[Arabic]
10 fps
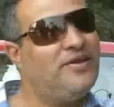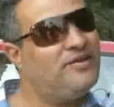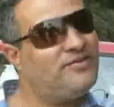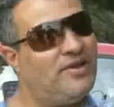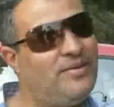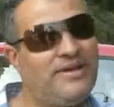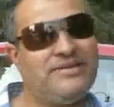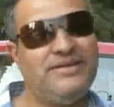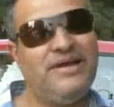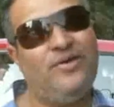قله الطلب على
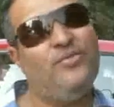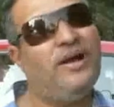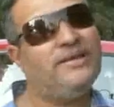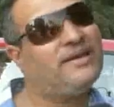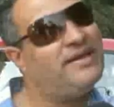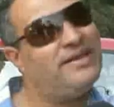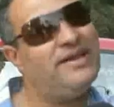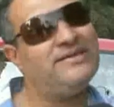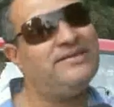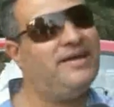السلع وبعد
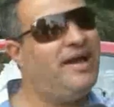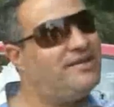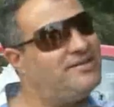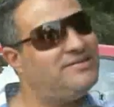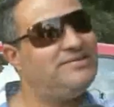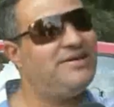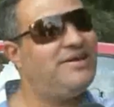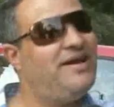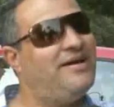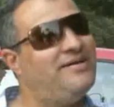كده السلع هتنزل
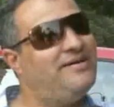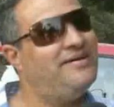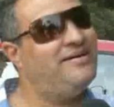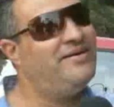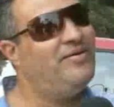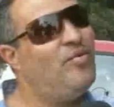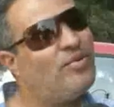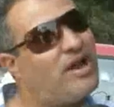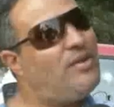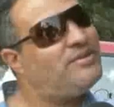سعرها
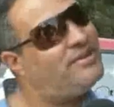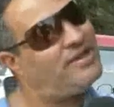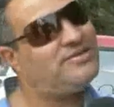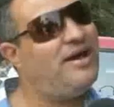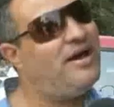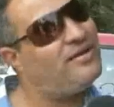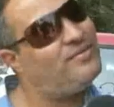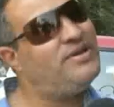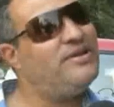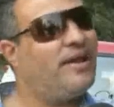ومراقبه
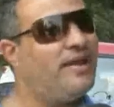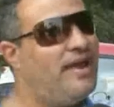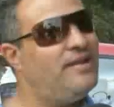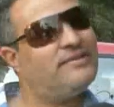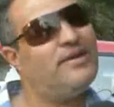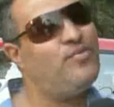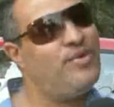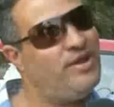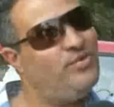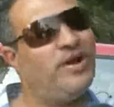الاسعار من خلال
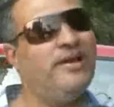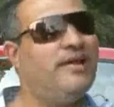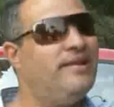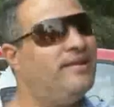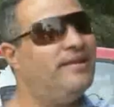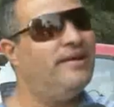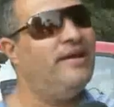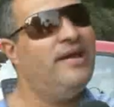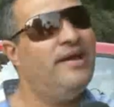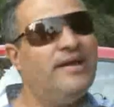التموين
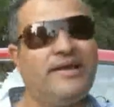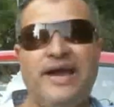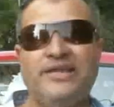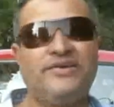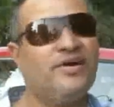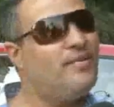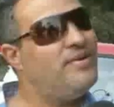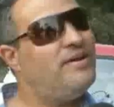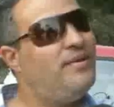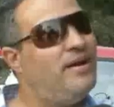وخلال الجهات
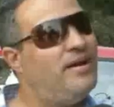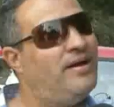الرقابيه بقى